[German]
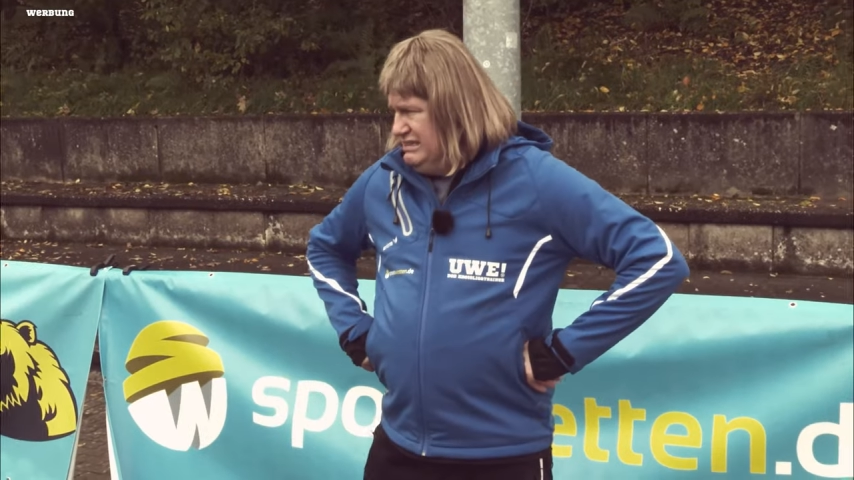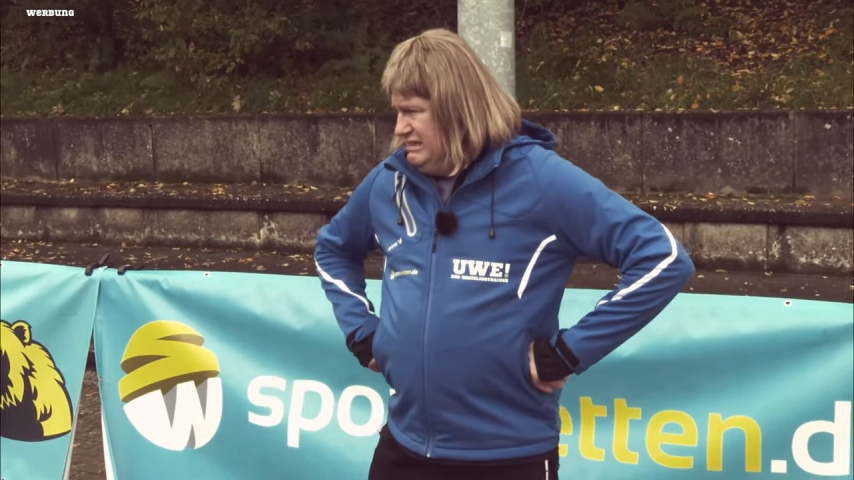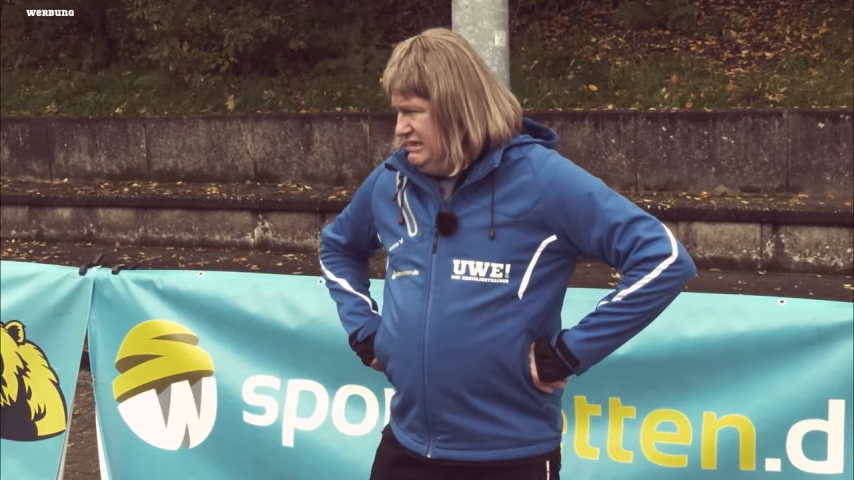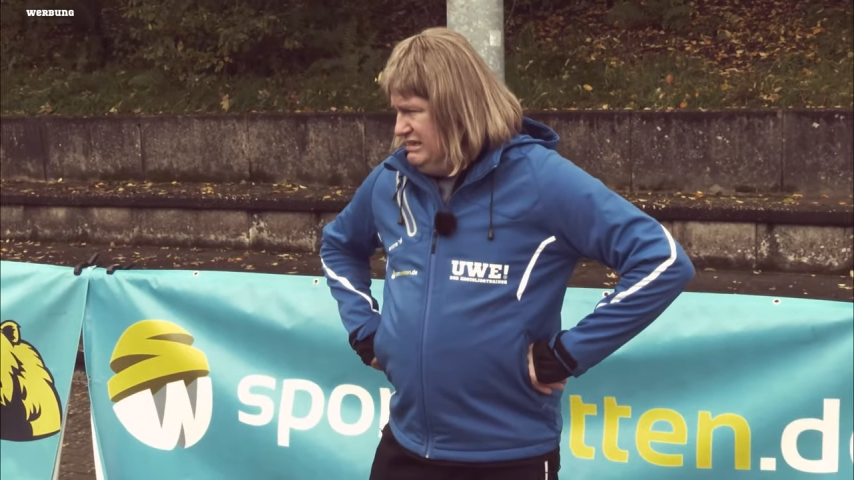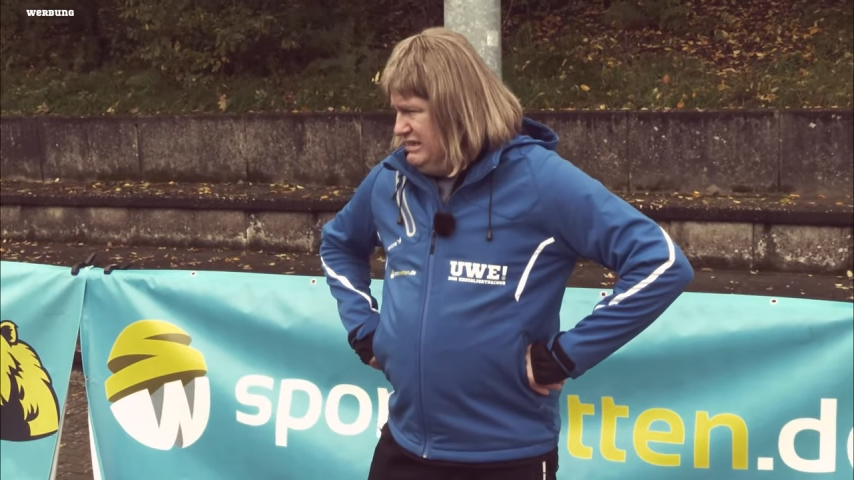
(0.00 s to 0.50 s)

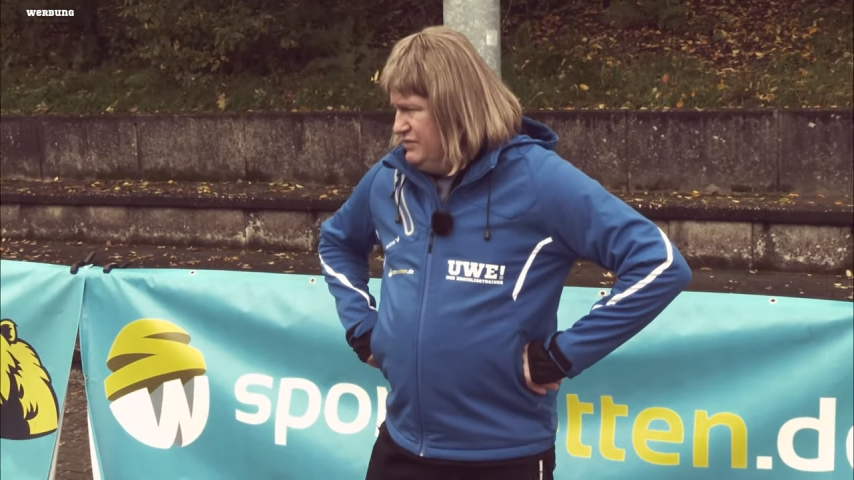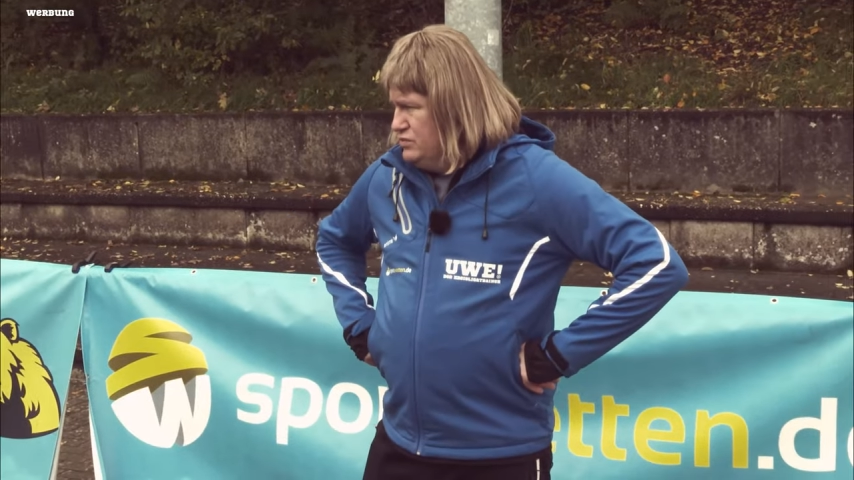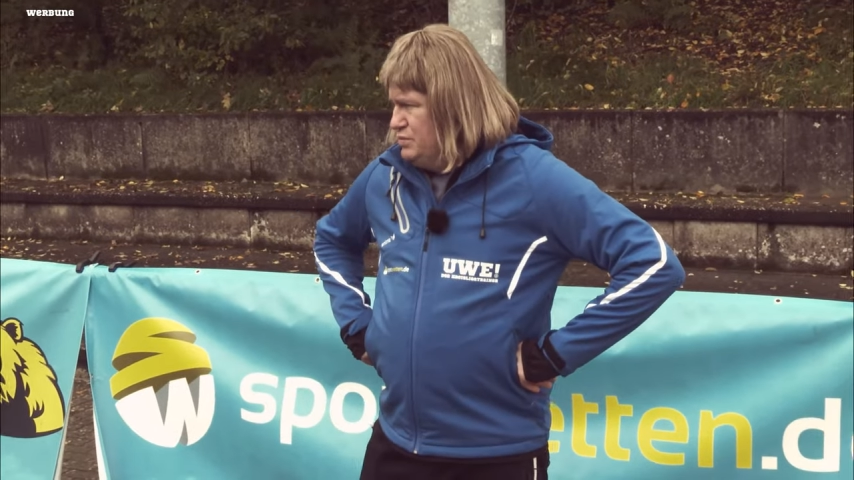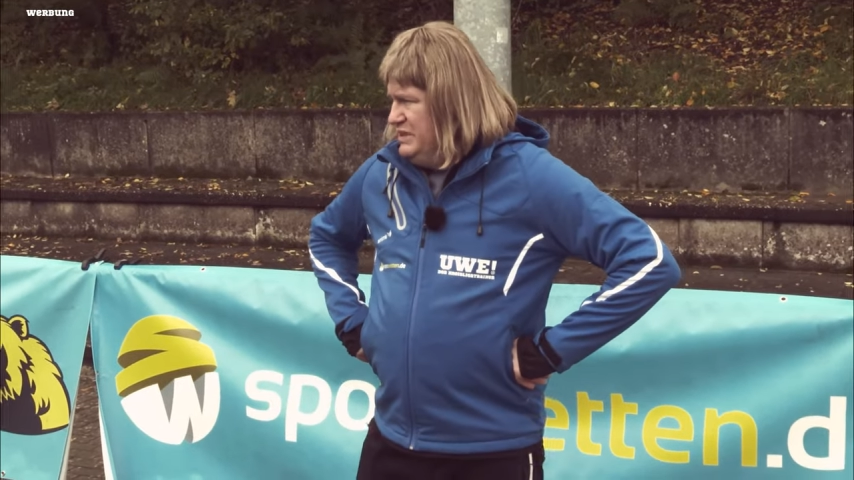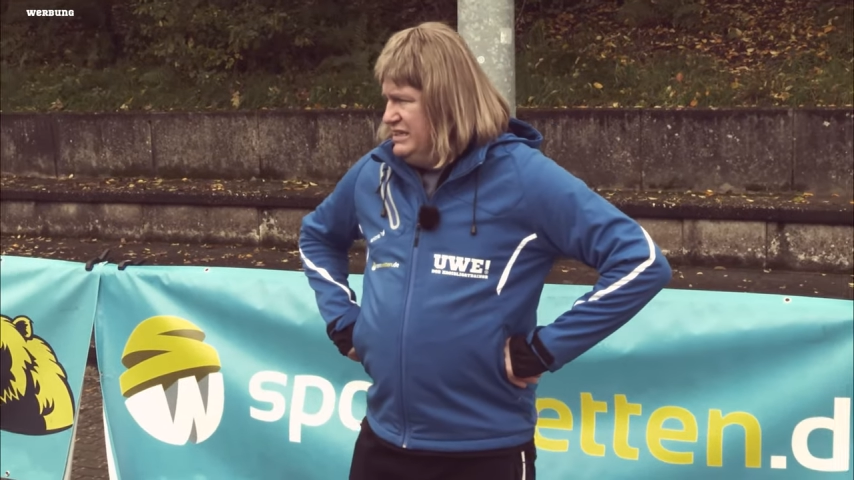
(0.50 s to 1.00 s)
ne, der hat vom
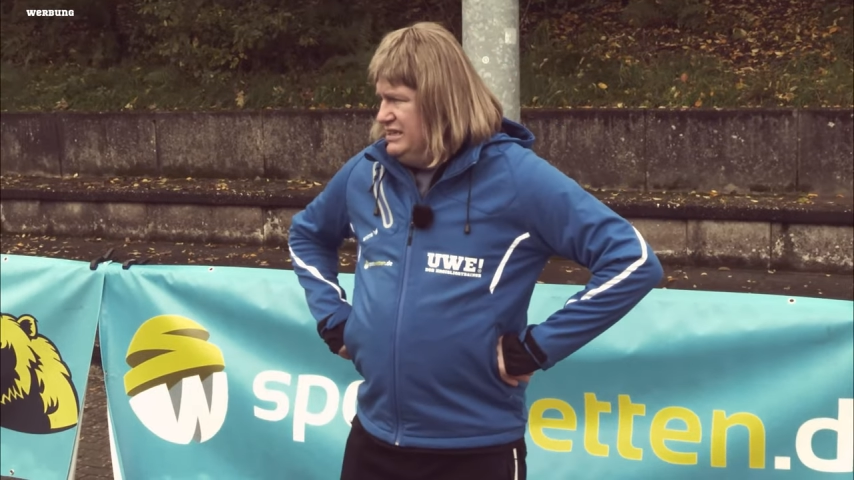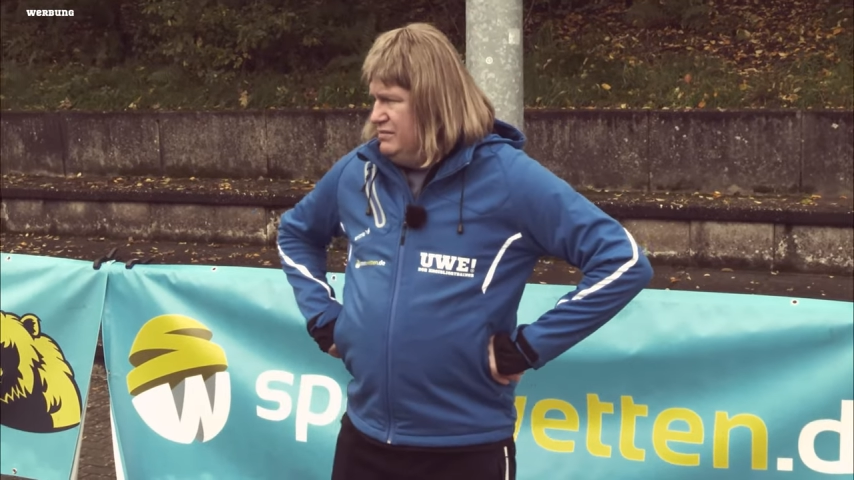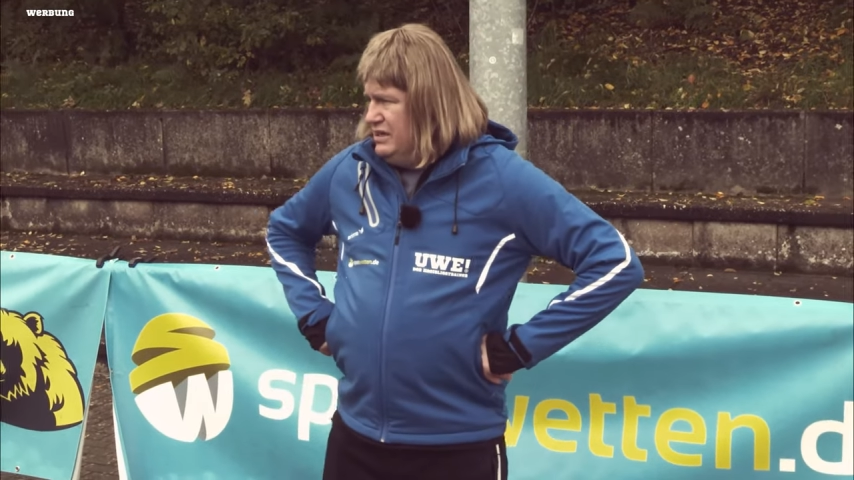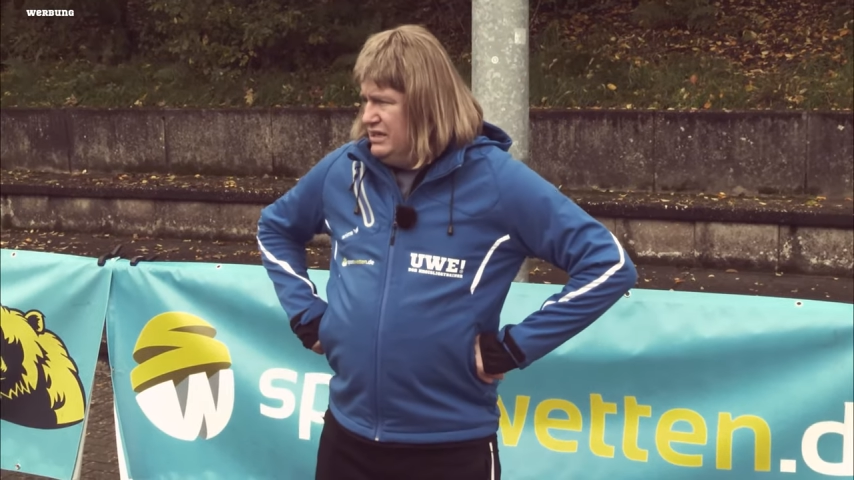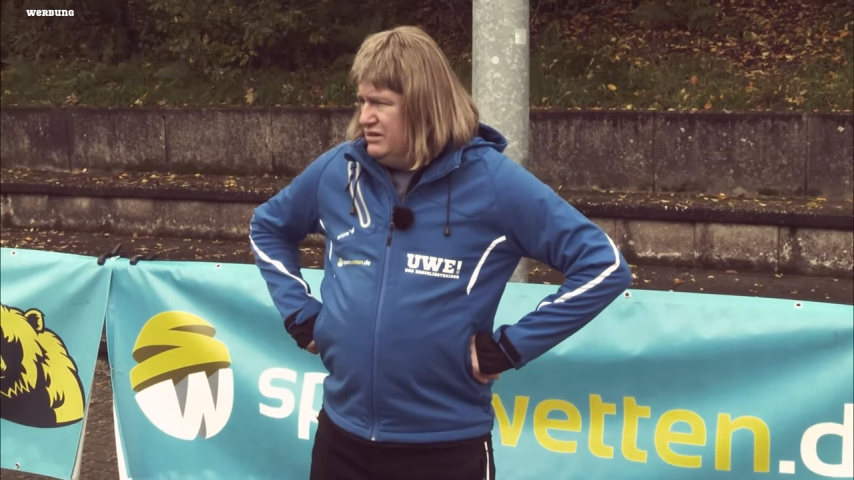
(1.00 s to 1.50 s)
Spiel gegen die
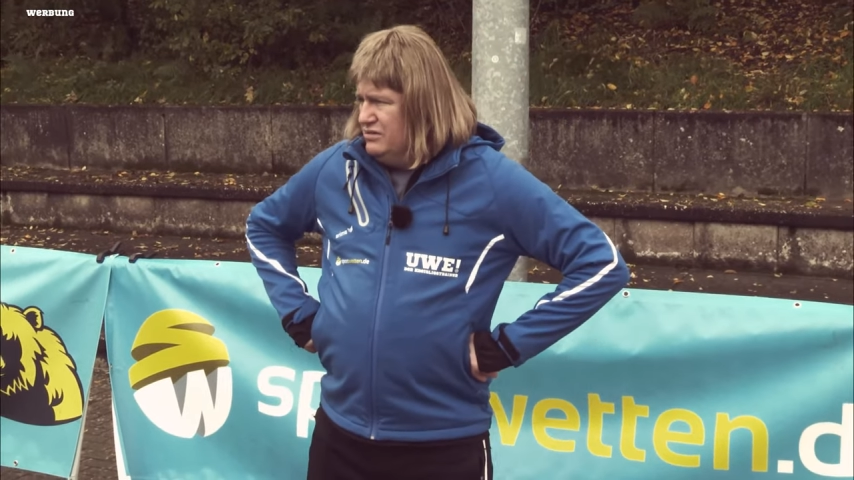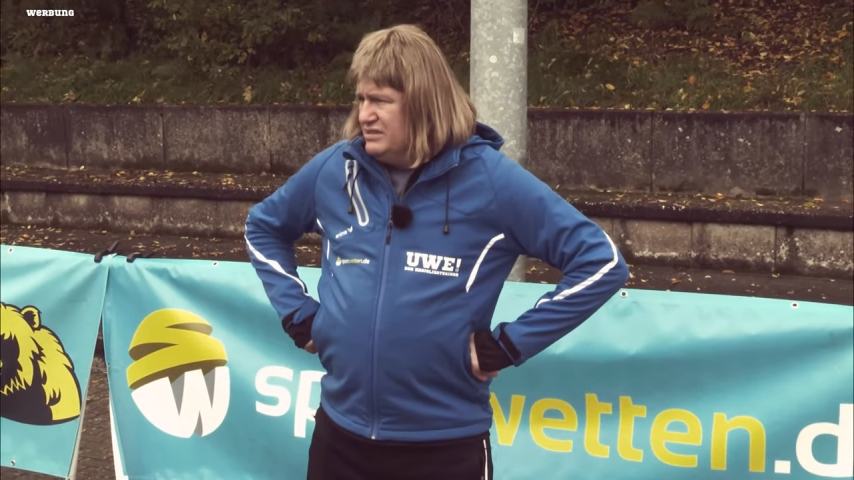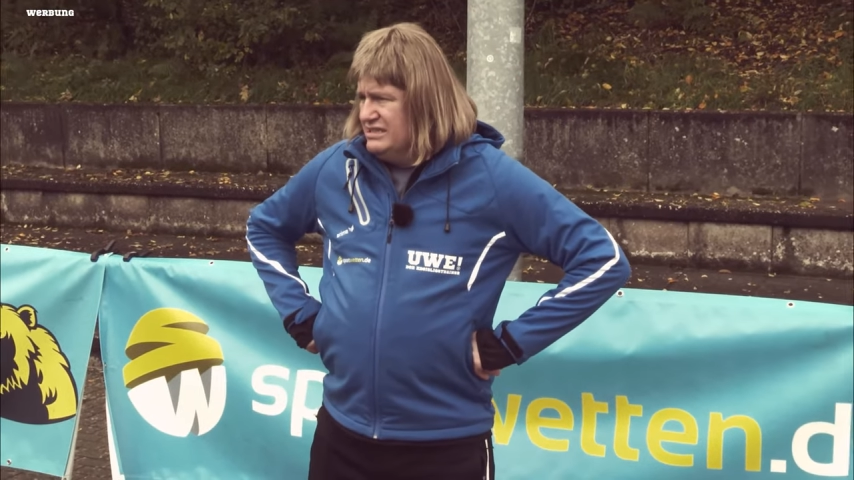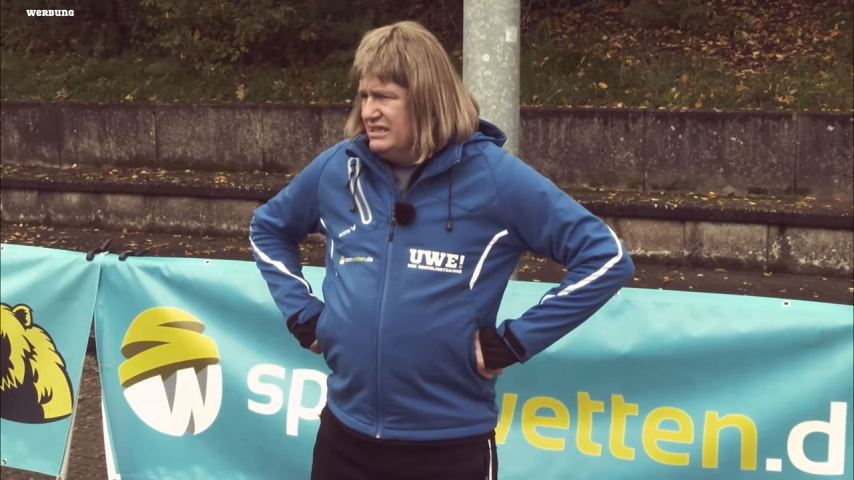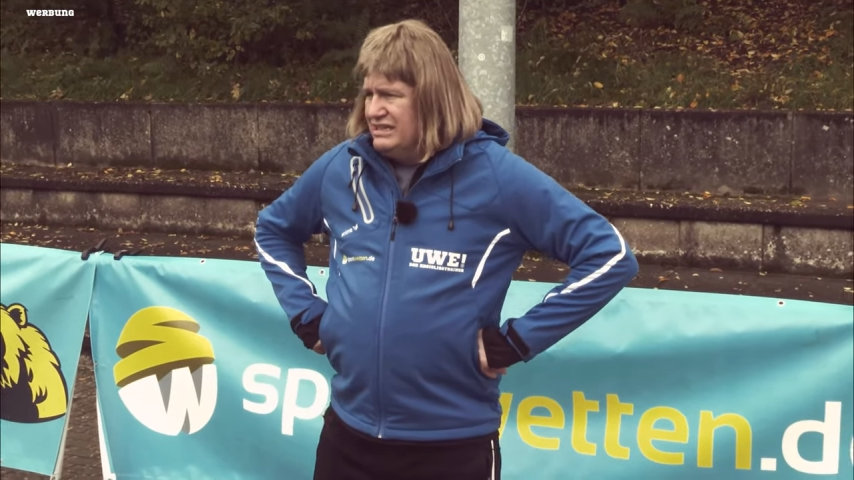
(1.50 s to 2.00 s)
Bayern auch
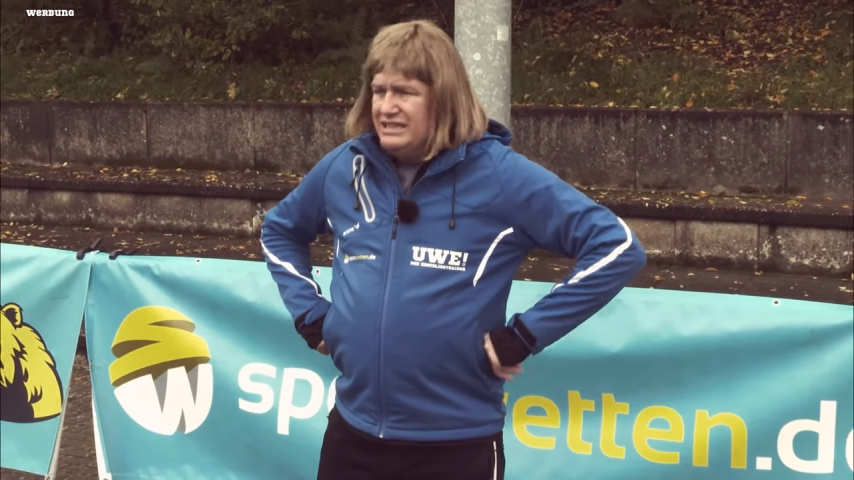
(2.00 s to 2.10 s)
gesagt,